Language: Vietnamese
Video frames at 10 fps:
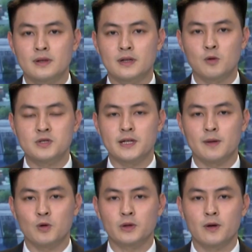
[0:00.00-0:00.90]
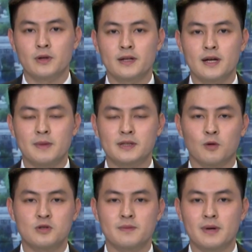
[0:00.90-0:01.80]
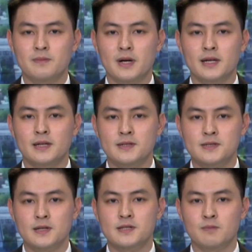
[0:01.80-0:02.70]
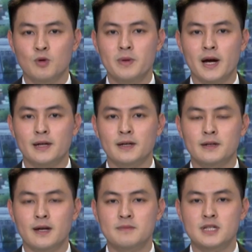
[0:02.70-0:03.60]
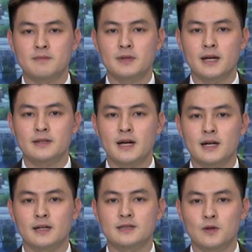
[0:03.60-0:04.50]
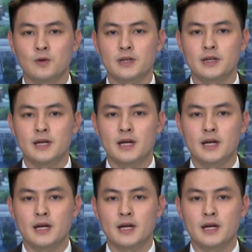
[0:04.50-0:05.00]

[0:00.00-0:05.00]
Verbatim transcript: Không chỉ đạt mục tiêu đến năm 2030 xây dựng 42.500 căn nhà ở xã hội,